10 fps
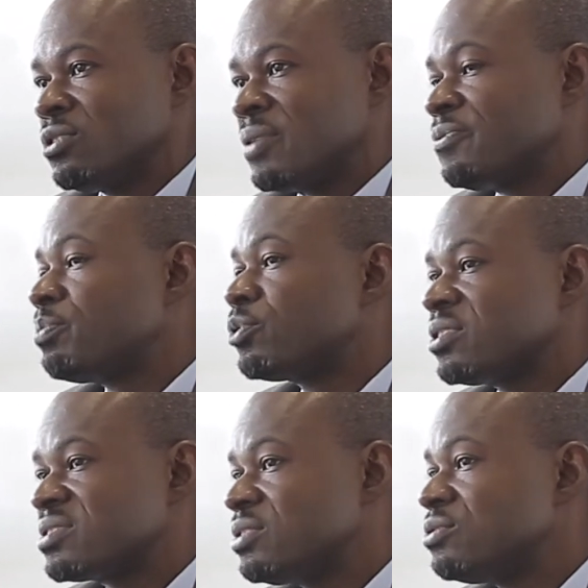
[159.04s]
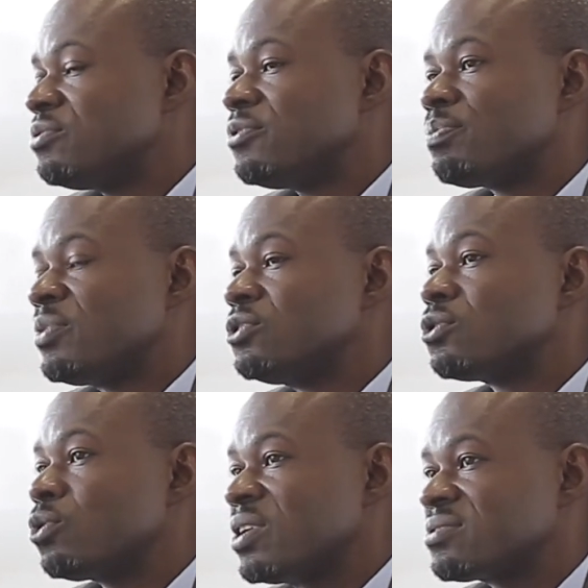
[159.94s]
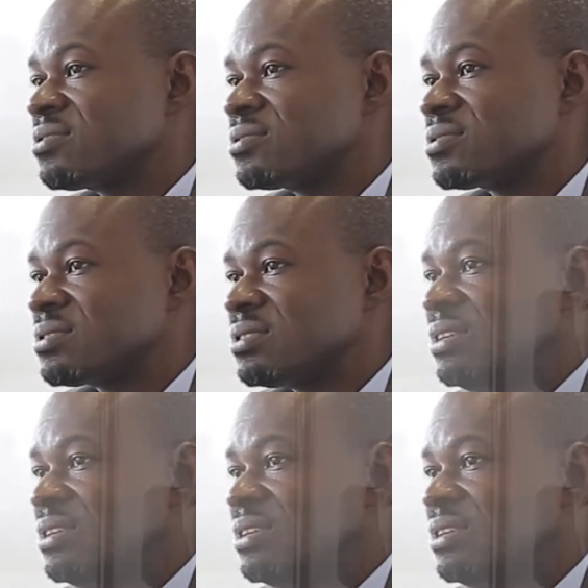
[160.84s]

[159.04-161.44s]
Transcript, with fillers: à fort potentiel de développement et de croissance.